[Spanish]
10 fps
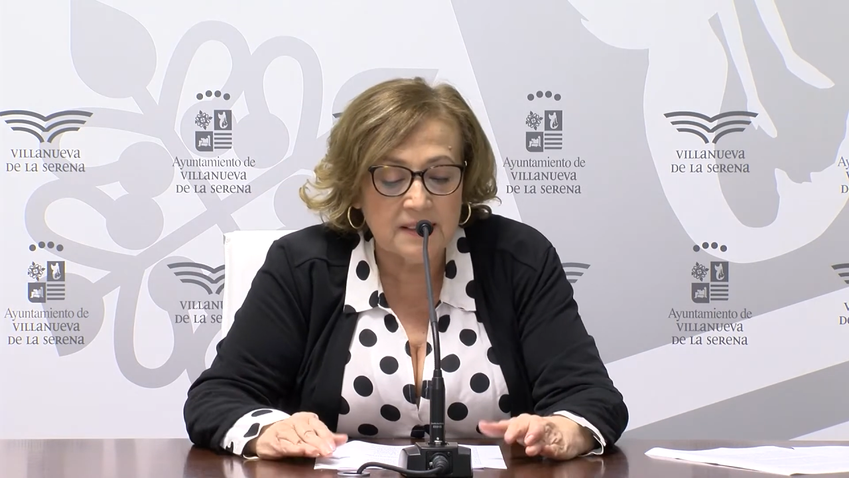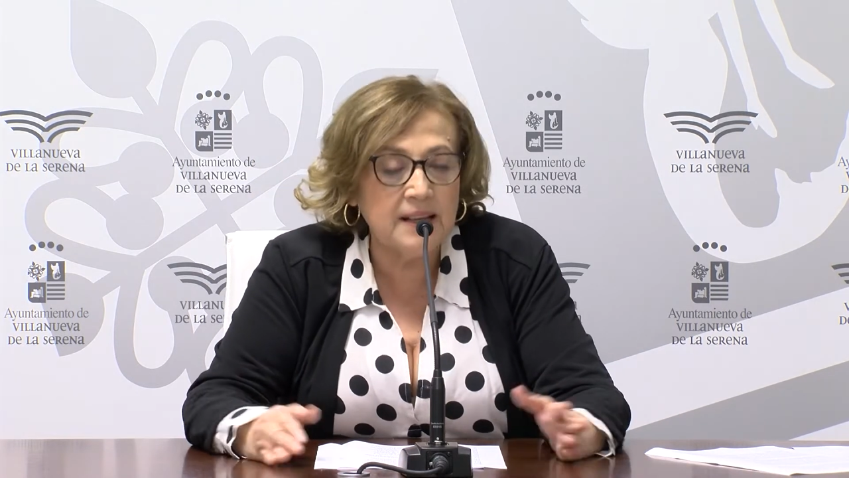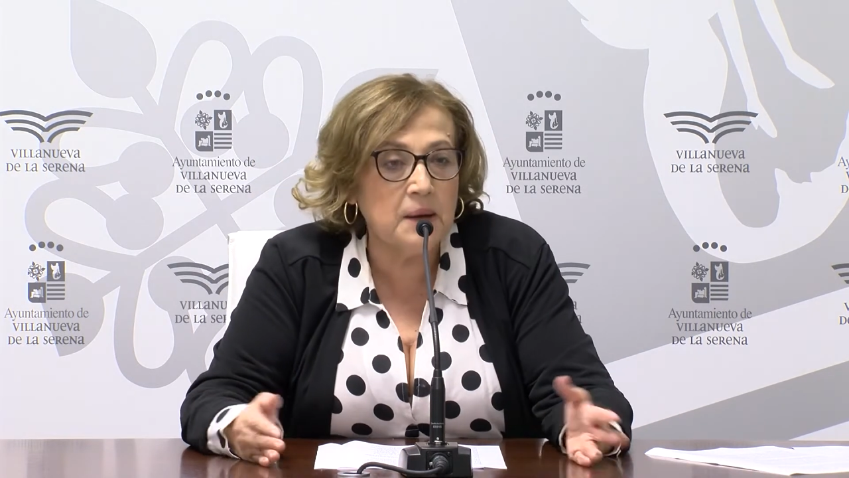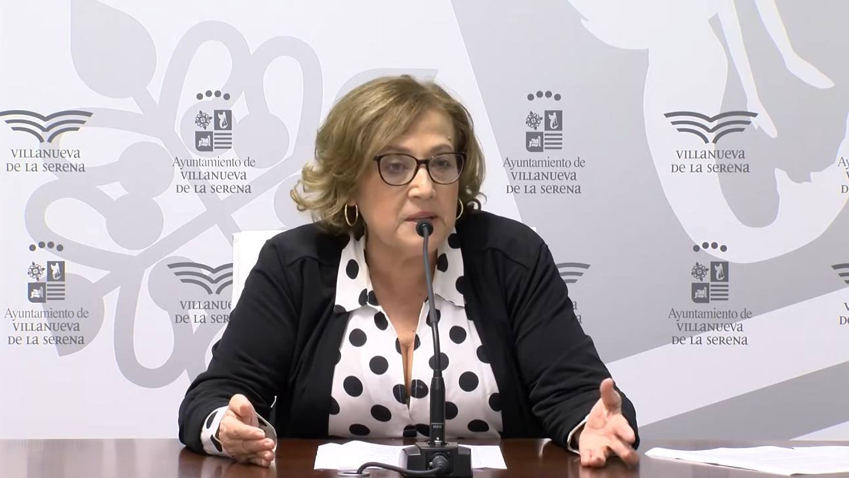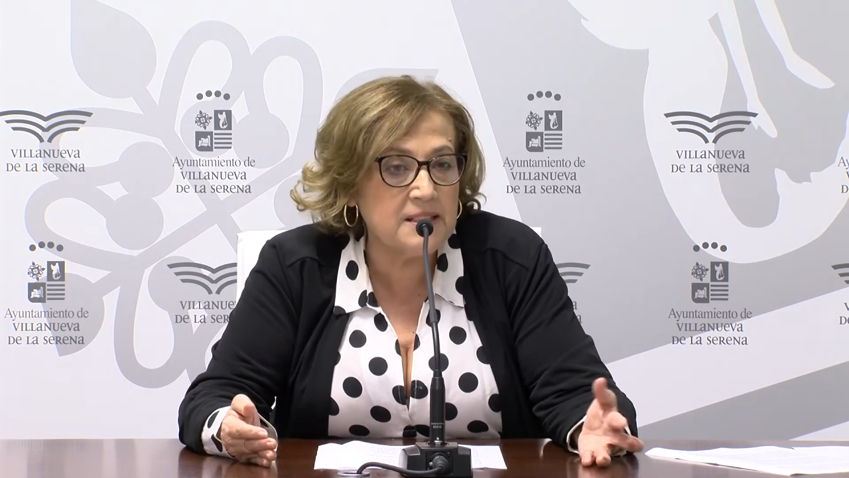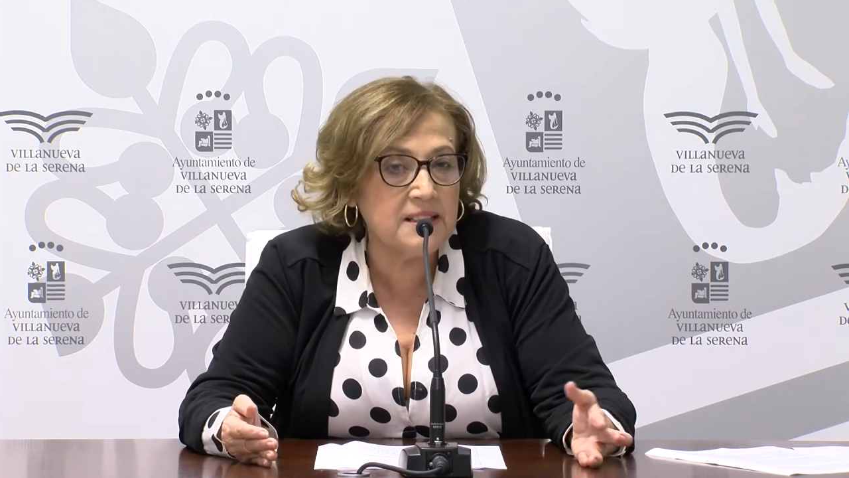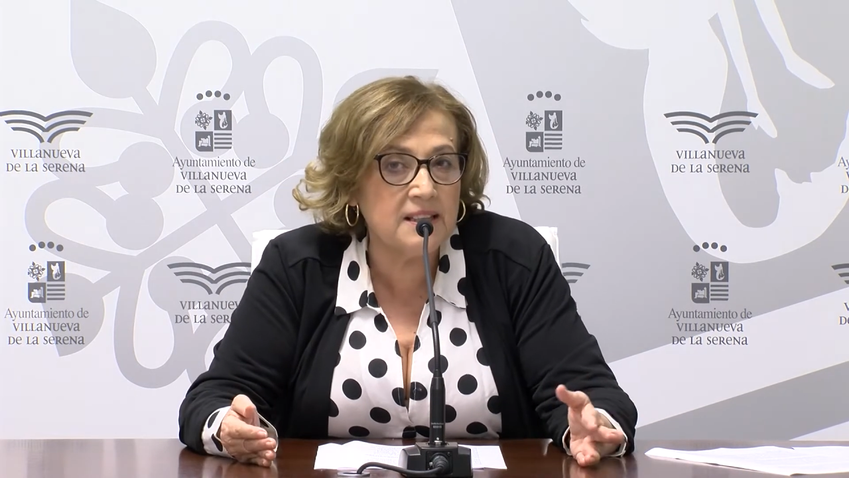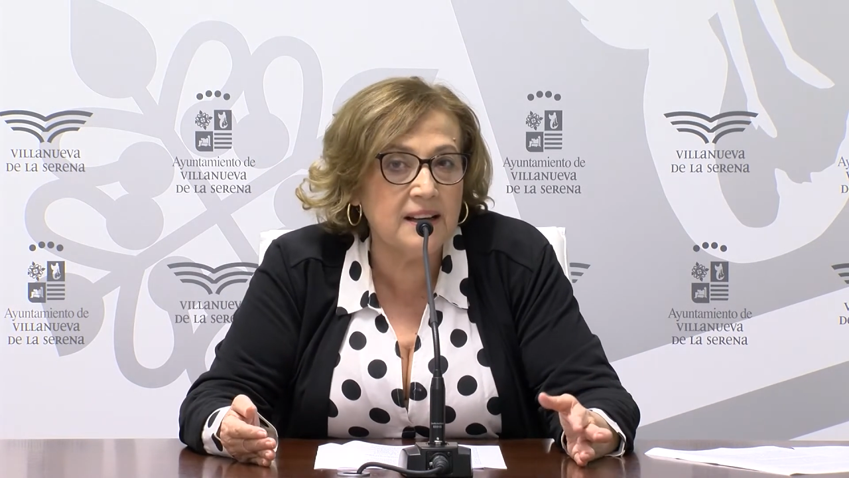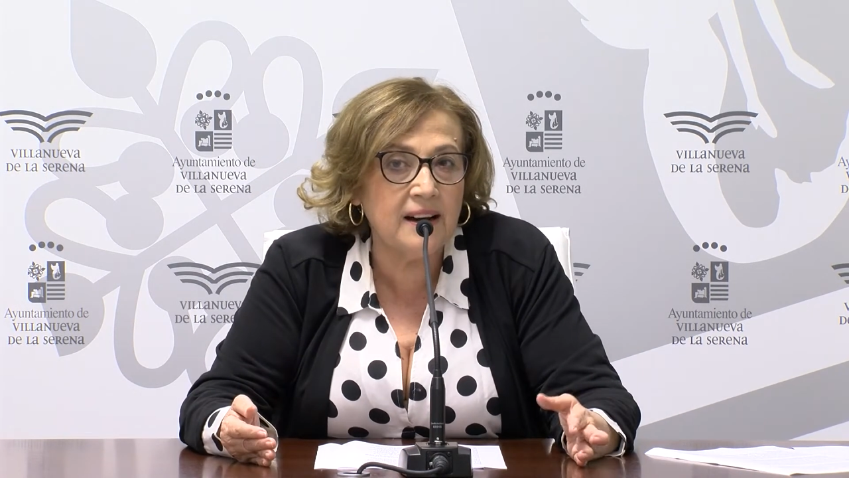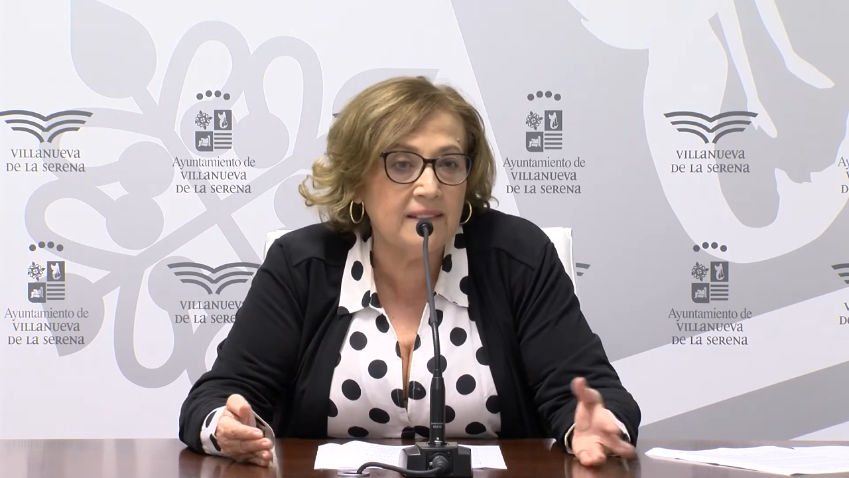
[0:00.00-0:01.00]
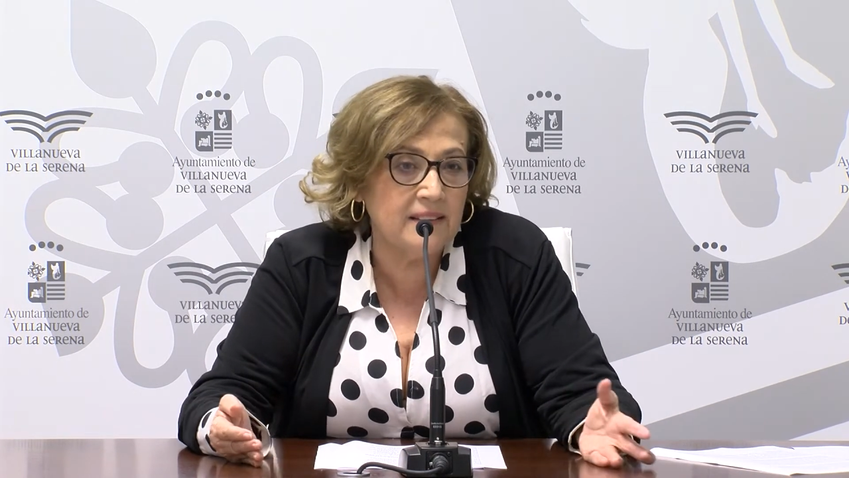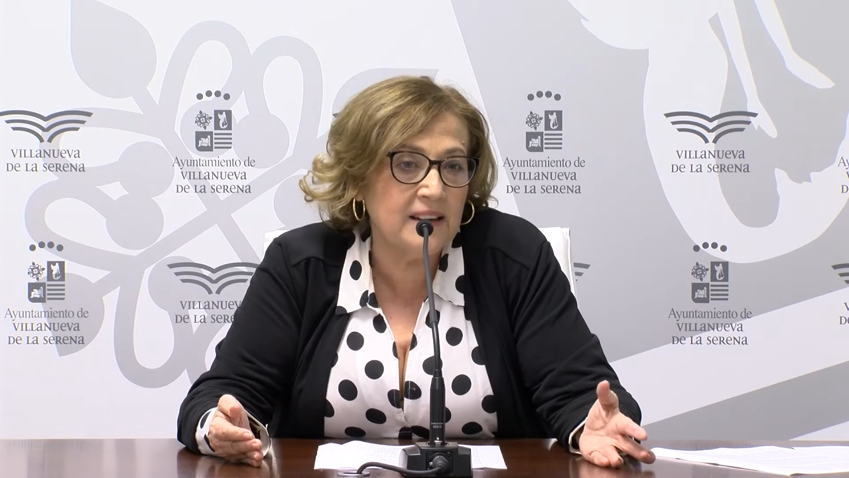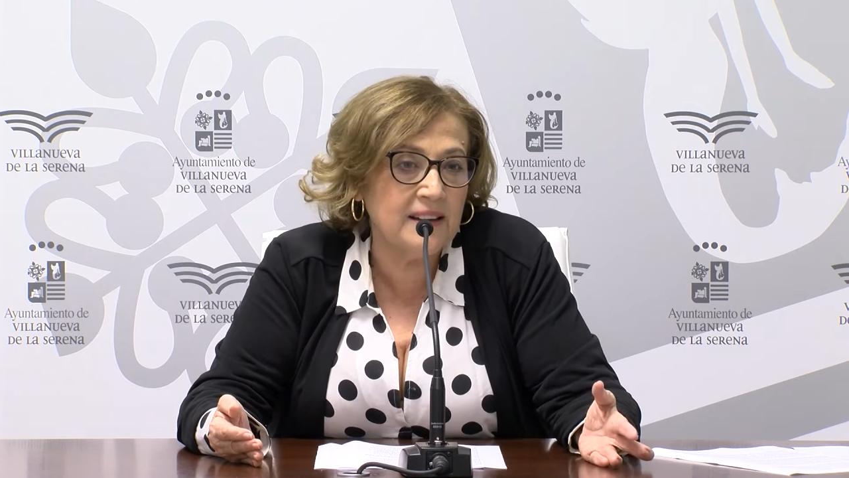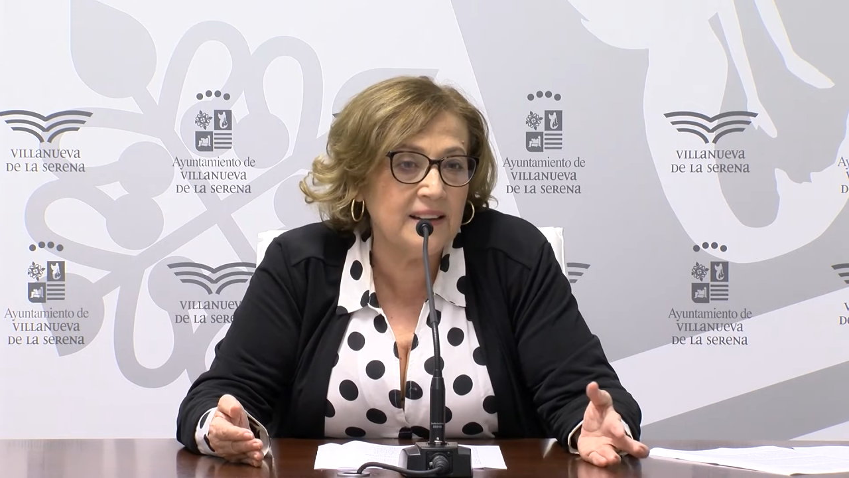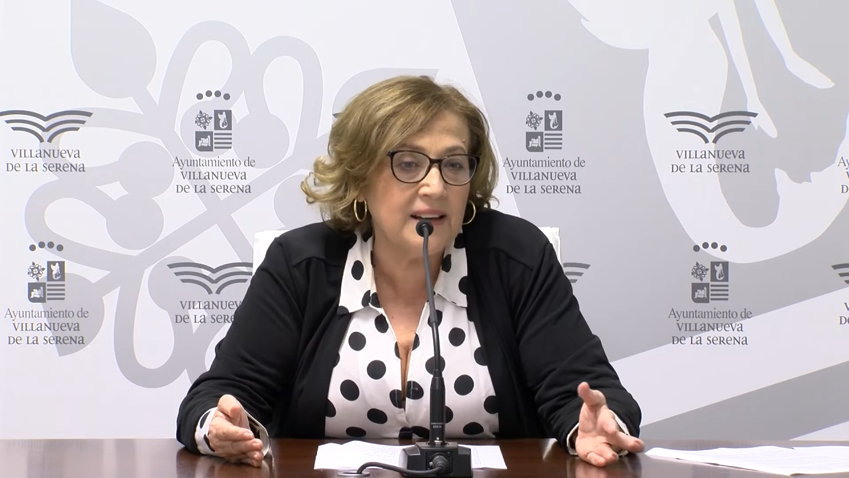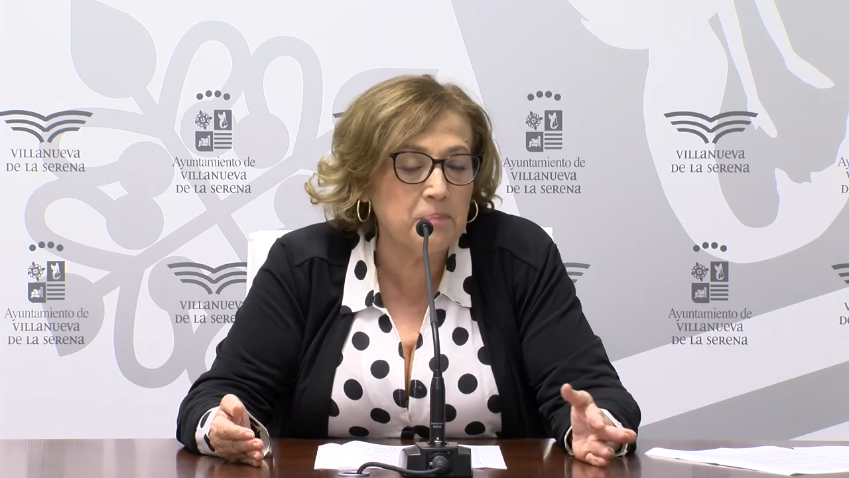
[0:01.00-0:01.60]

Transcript: la visita de